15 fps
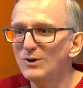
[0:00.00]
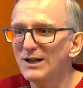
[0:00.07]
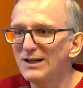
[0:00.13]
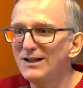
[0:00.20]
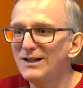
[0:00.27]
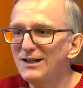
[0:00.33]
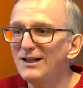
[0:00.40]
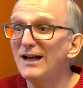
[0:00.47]

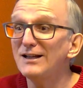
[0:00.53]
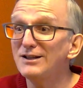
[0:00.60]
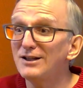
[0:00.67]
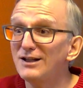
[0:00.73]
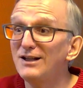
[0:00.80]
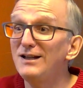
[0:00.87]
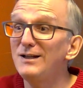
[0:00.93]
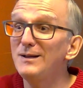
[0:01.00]
e,
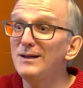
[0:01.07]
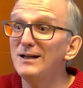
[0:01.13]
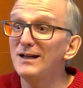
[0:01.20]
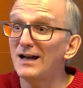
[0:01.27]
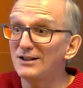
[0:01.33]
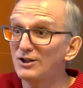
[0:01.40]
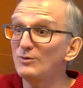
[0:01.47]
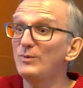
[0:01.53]
e, e,
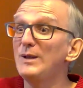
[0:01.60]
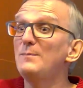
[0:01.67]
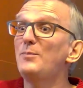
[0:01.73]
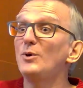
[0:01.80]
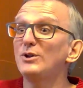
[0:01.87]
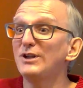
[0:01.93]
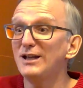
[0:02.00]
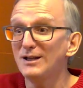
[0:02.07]
e
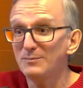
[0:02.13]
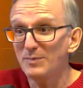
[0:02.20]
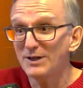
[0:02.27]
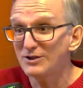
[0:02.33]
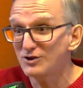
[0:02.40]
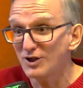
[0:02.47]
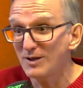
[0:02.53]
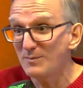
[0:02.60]
poder
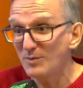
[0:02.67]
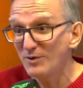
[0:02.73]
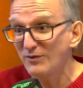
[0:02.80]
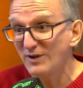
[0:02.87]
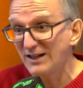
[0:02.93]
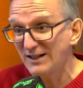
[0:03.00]
para te reprovar.